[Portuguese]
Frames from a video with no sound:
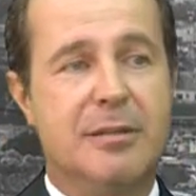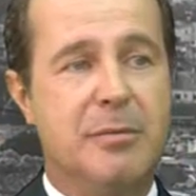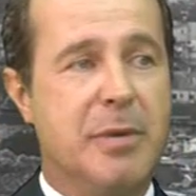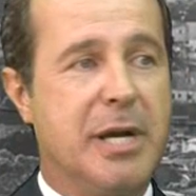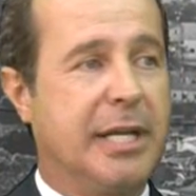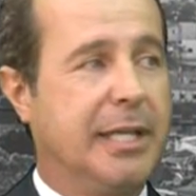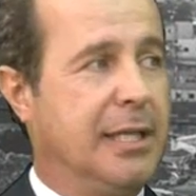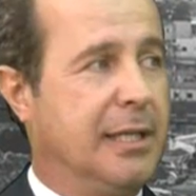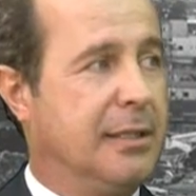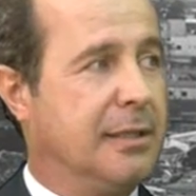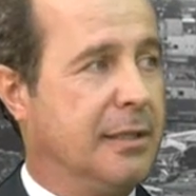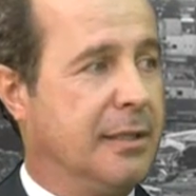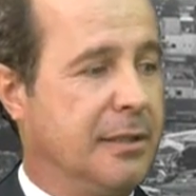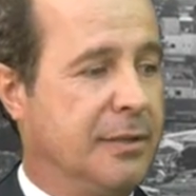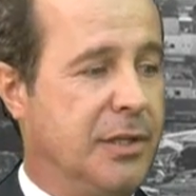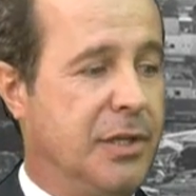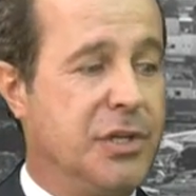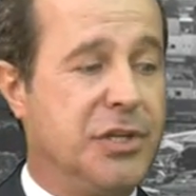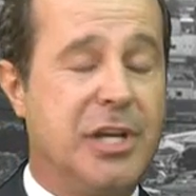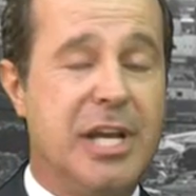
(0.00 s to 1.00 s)
de Marília,
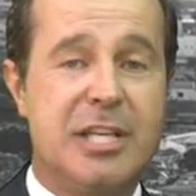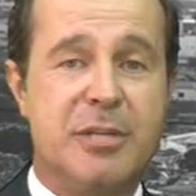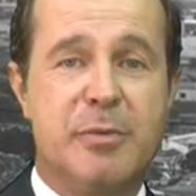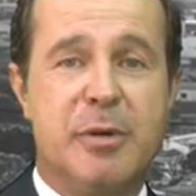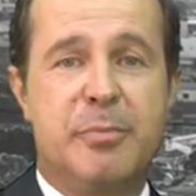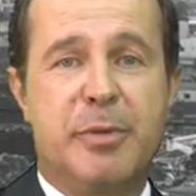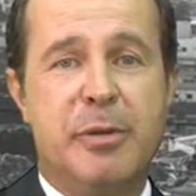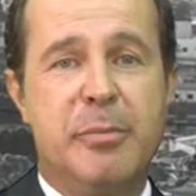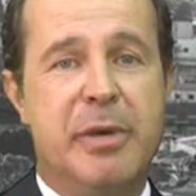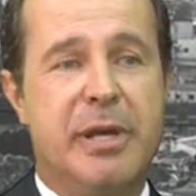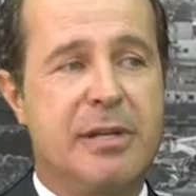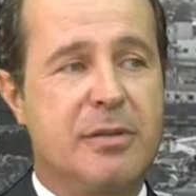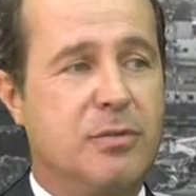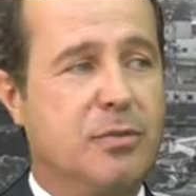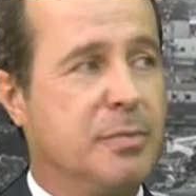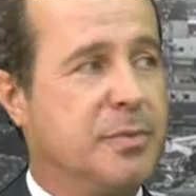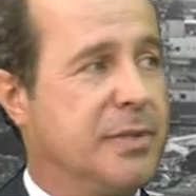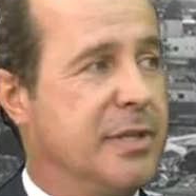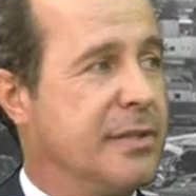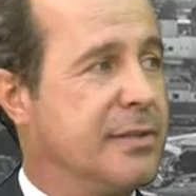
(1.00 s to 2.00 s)
é, 31ª é, é.
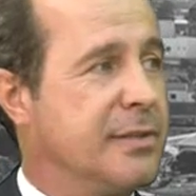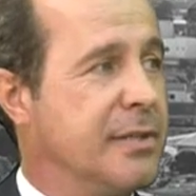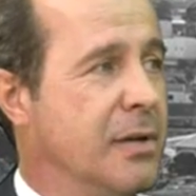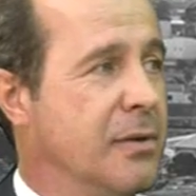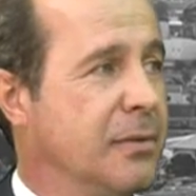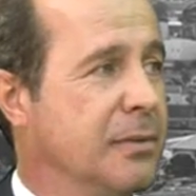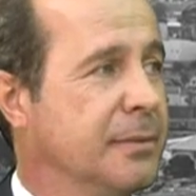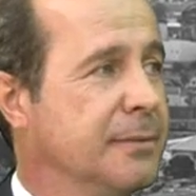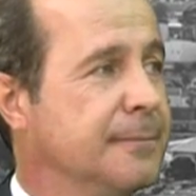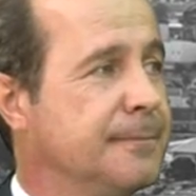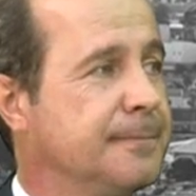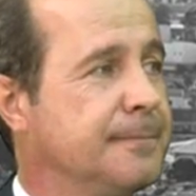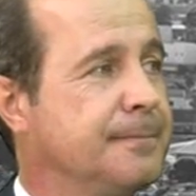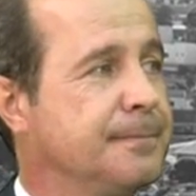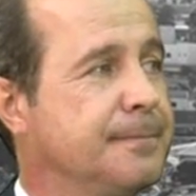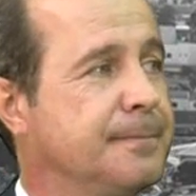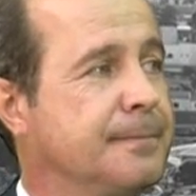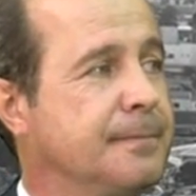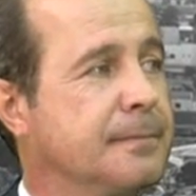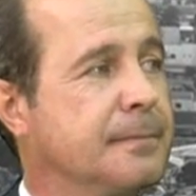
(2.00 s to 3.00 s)
subseção. Qual,
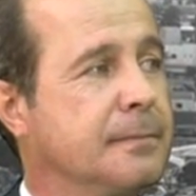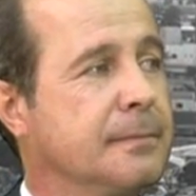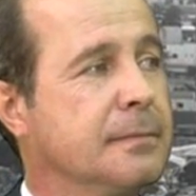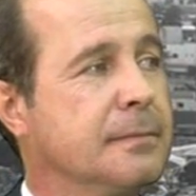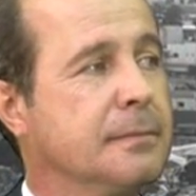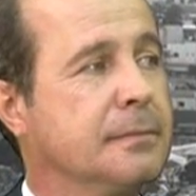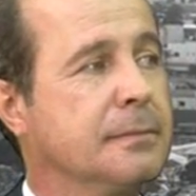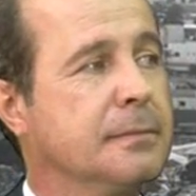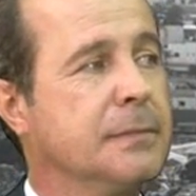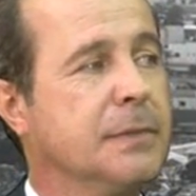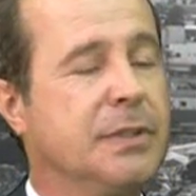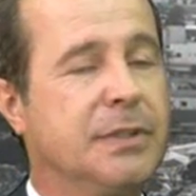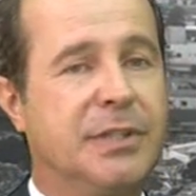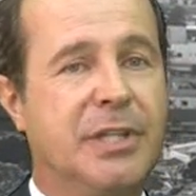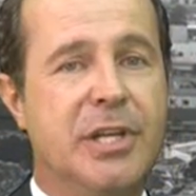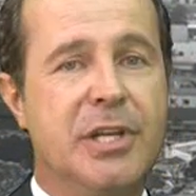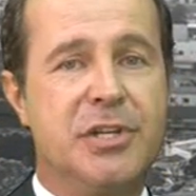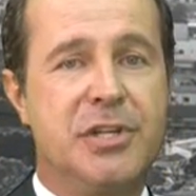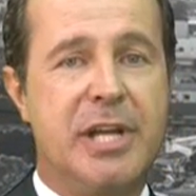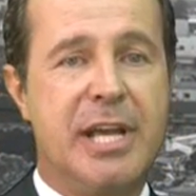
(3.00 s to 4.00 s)
qual, qual, é a subseção?
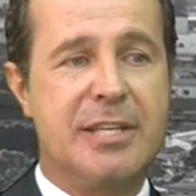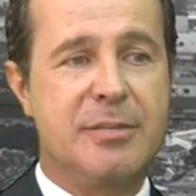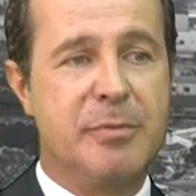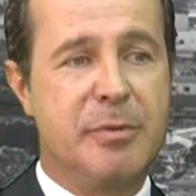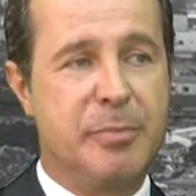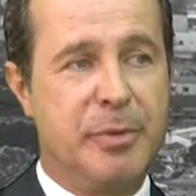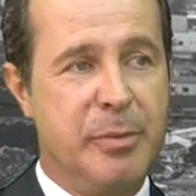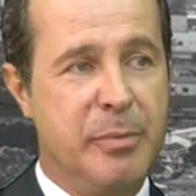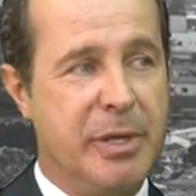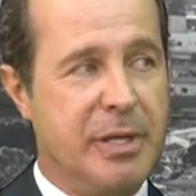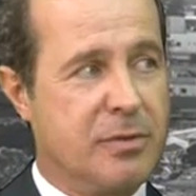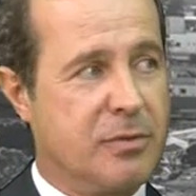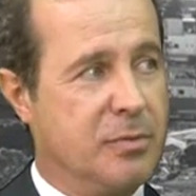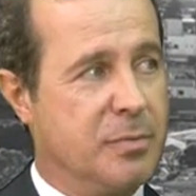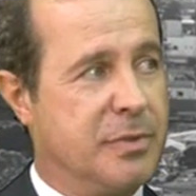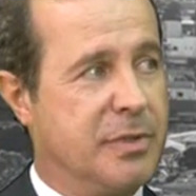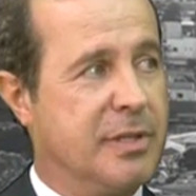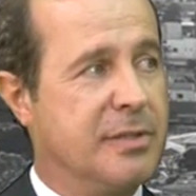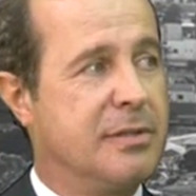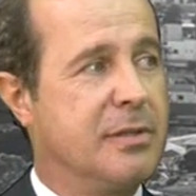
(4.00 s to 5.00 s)
Repita. 31ª
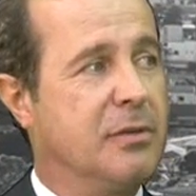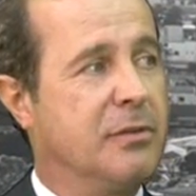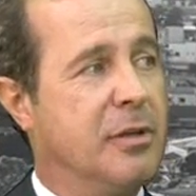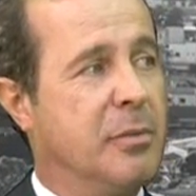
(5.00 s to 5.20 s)
subseção